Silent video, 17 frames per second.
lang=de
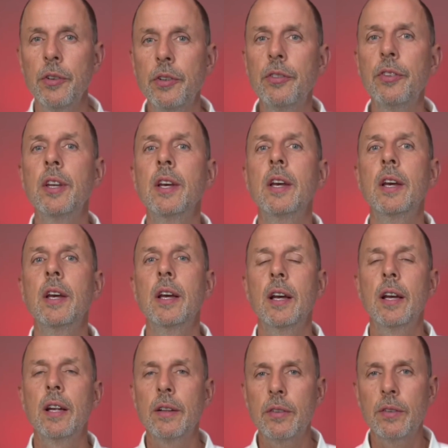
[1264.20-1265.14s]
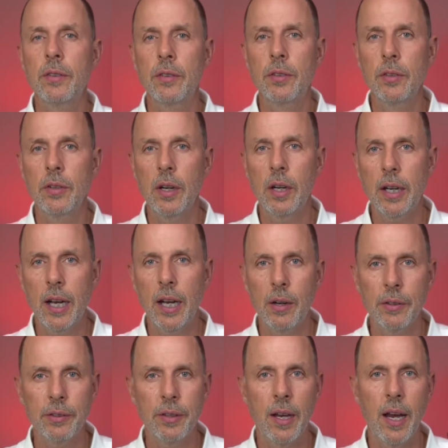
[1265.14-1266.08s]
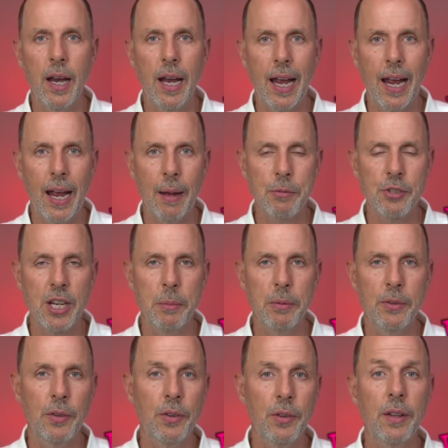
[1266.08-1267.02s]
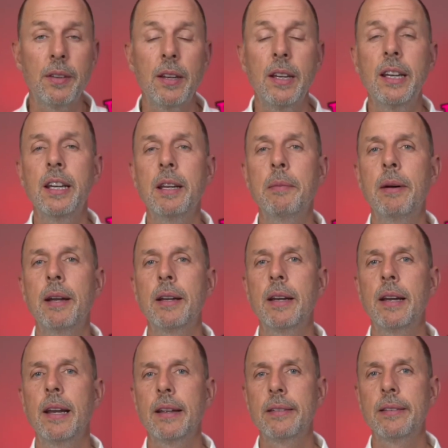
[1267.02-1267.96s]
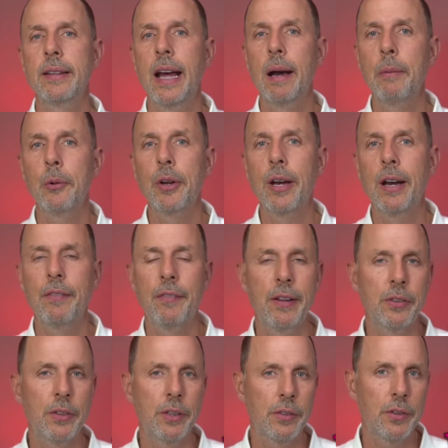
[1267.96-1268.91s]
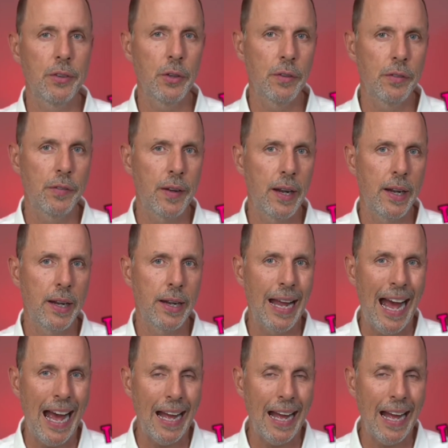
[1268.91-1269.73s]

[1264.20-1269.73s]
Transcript: News. Zur Causa Rammstein bzw. Till Lindemann lasst ein Abo da, falls euch das Video gefallen